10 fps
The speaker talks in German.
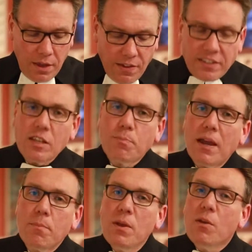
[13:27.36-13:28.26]
Wer sich
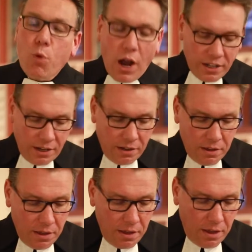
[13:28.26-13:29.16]
bei Big Brother
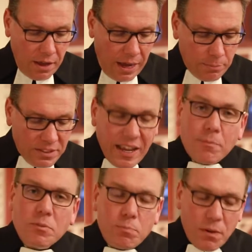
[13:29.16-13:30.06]
am
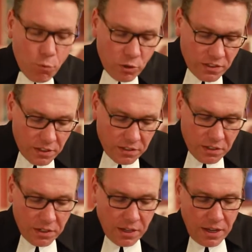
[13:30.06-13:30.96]

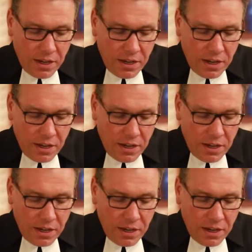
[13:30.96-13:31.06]
selbstbewusstesten